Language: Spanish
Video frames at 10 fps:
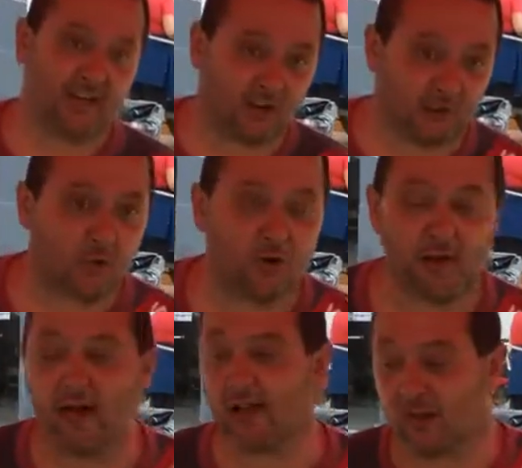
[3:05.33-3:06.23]

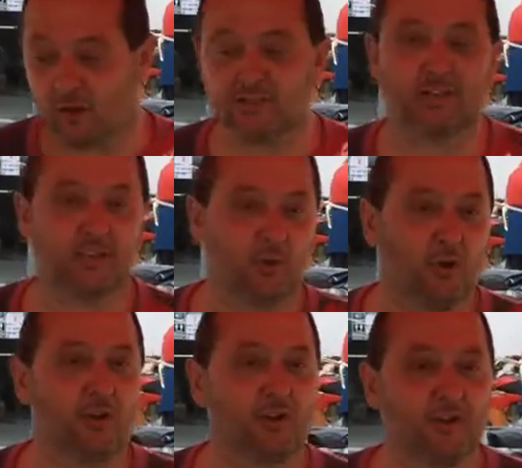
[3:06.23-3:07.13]
acomodar la olla, que
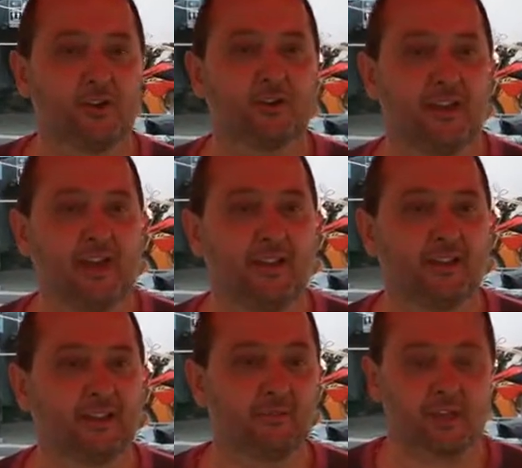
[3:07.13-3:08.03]
devolverla bien
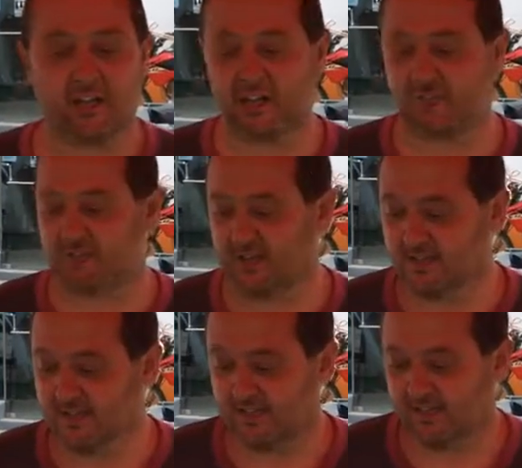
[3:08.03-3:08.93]
ordenadita, bien limpia.
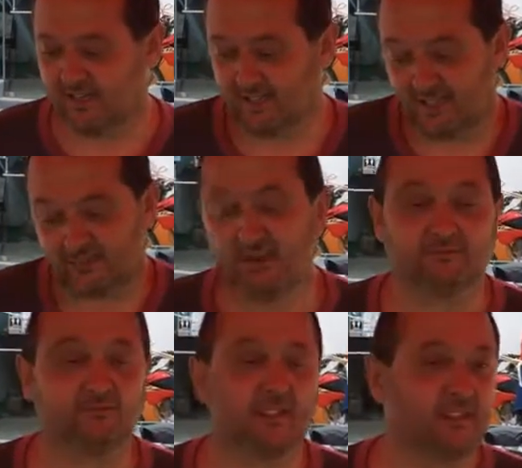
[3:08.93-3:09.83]
Así que bueno,
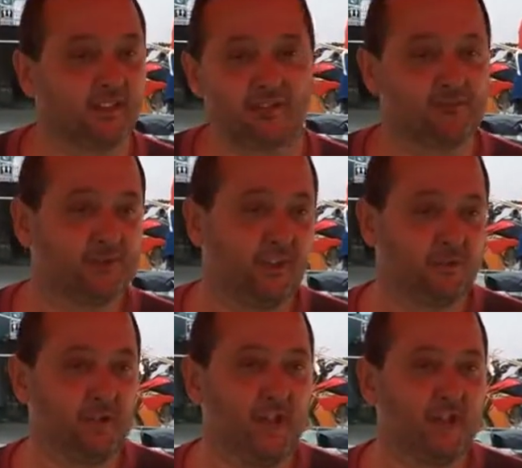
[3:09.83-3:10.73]

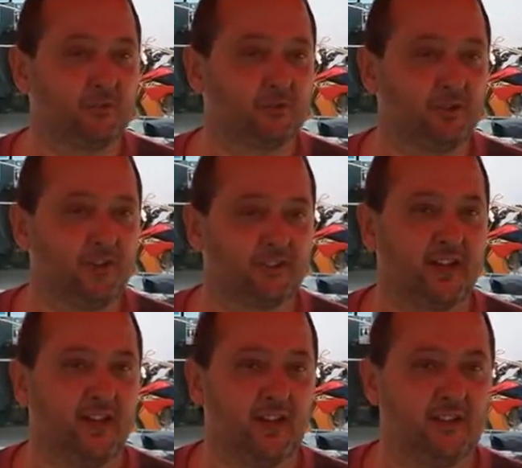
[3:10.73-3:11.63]
terminaremos todas las
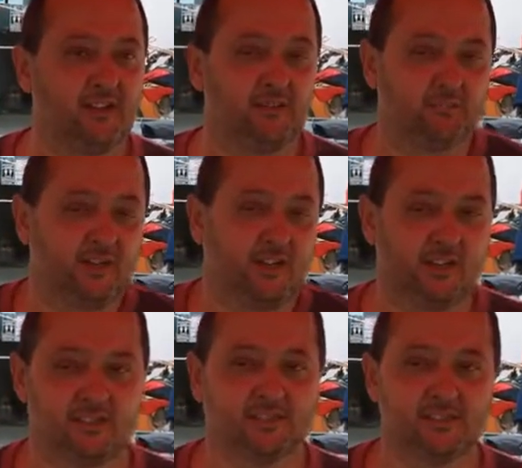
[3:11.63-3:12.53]
tareas y
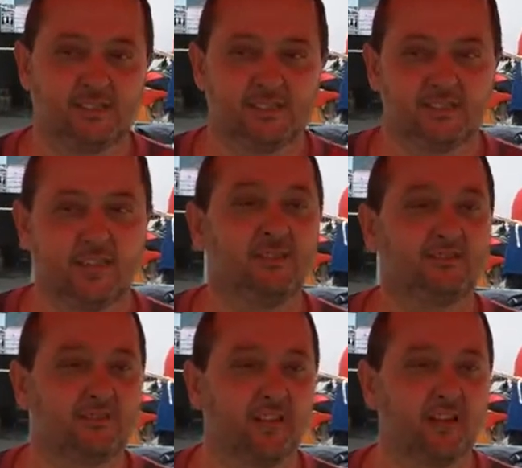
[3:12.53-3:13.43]
después, sí,
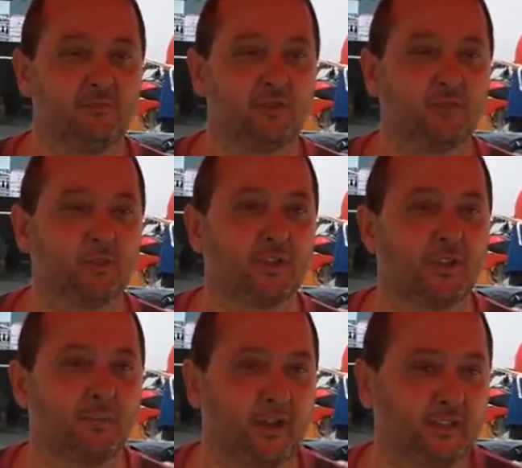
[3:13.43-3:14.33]
nos sentaremos a disfrutar
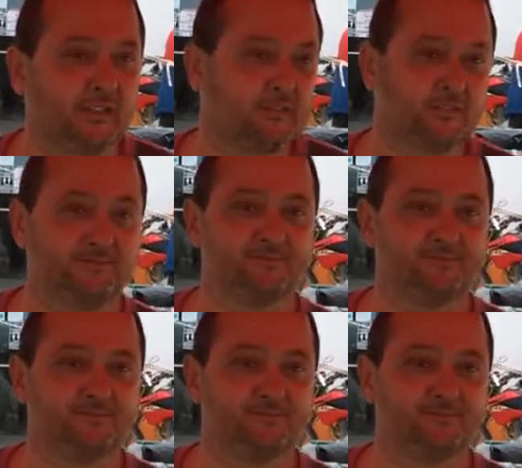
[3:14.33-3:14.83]
del espectáculo.